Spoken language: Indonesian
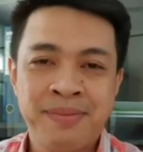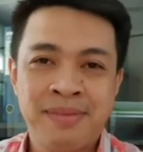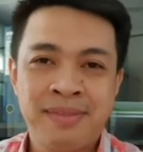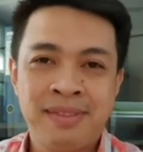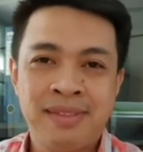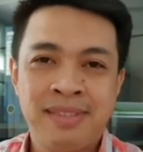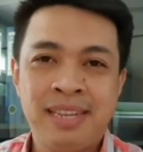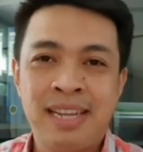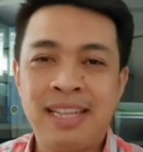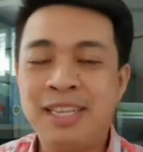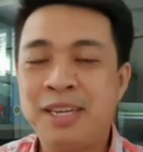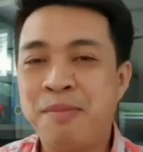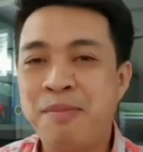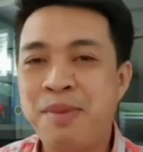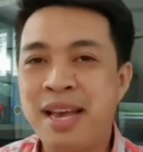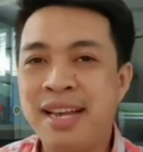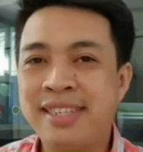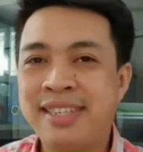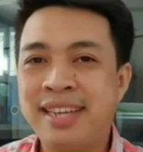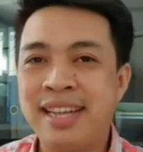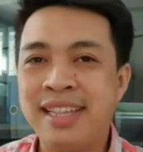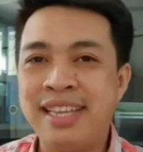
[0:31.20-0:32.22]
Dan
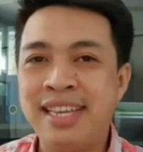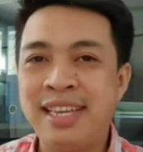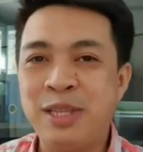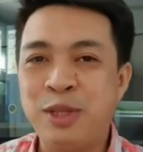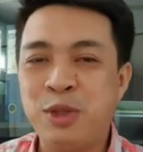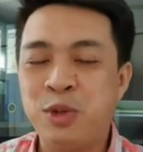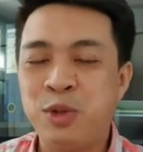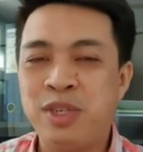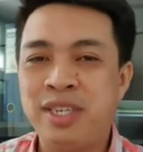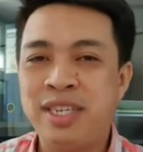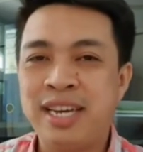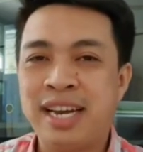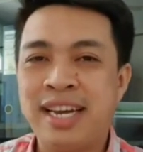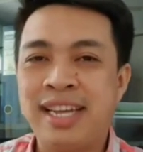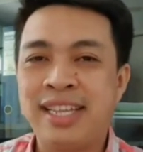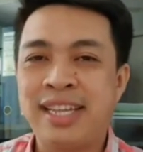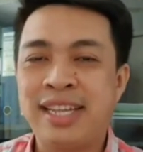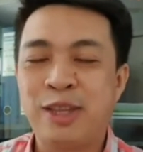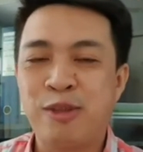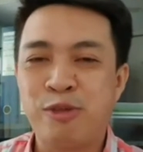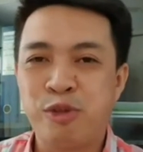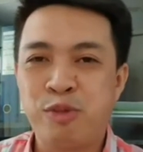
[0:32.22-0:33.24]
kebiasaan itu jika
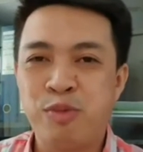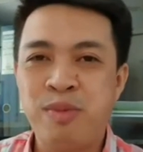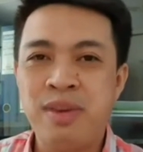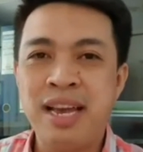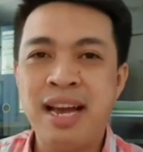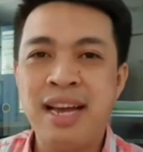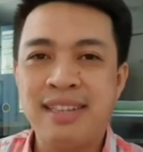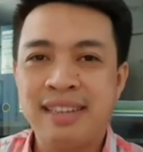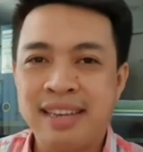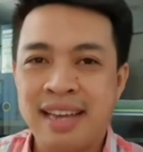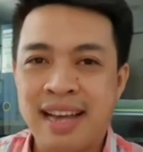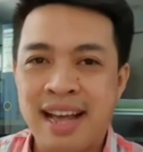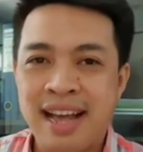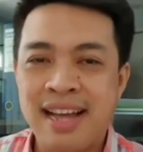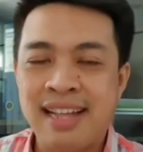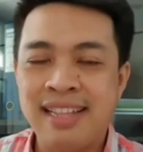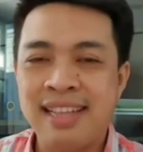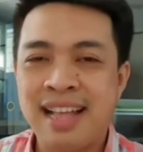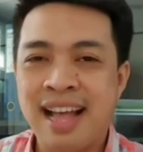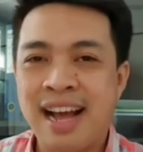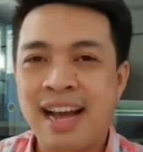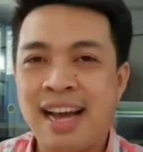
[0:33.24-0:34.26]
kita terus
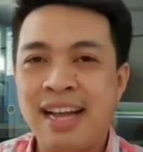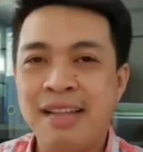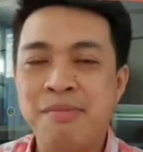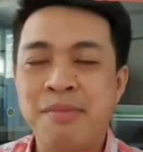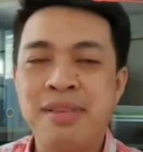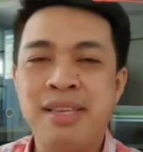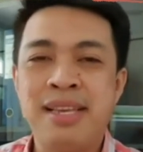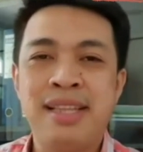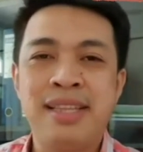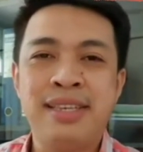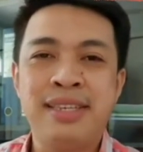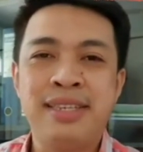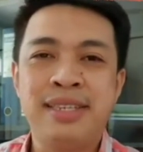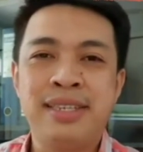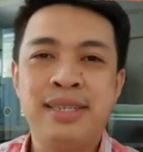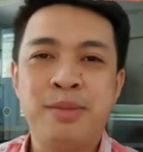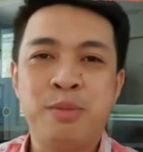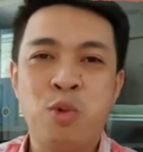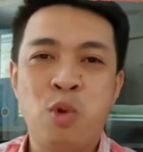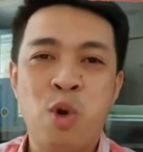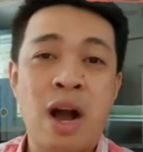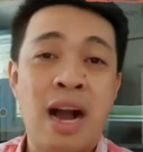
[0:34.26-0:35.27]
biarkan akan menjadi
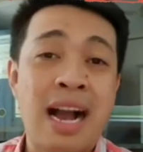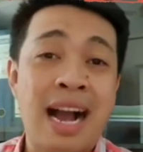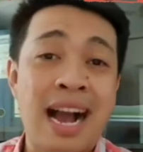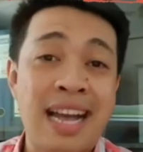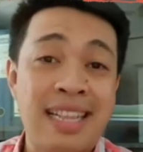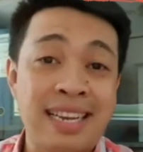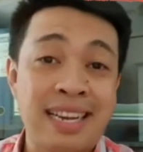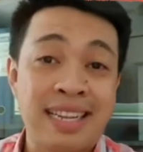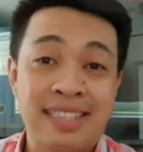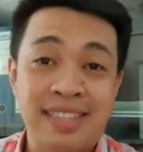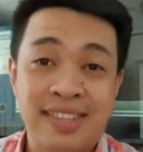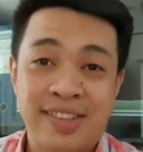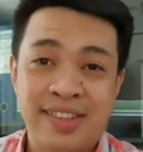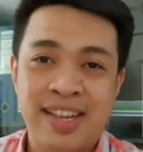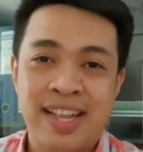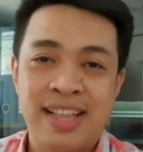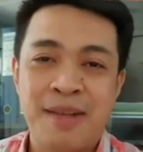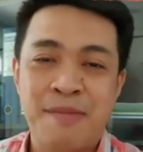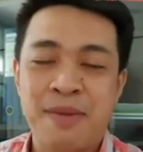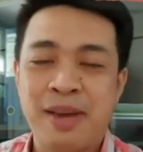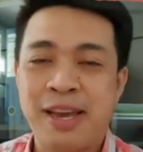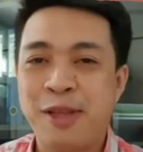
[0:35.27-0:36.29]
sebuah karakter
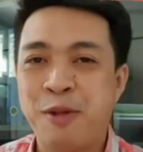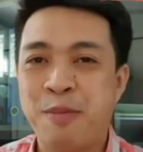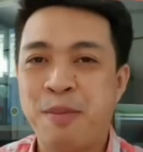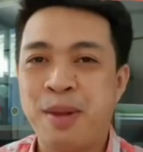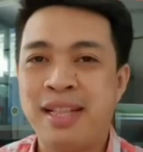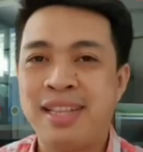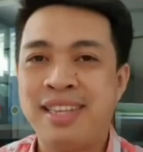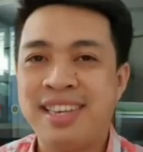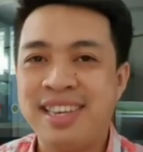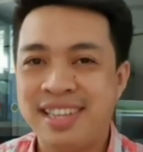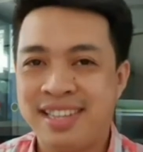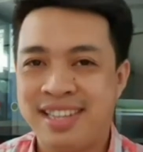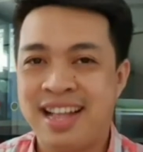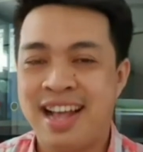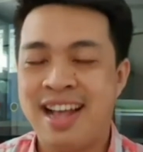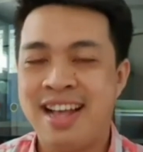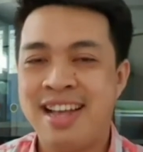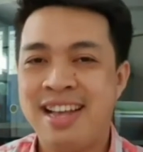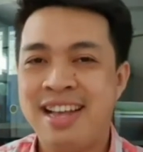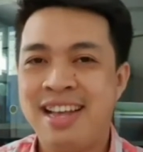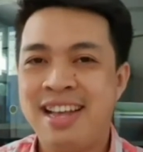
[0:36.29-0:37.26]
dalam kehidupan kita.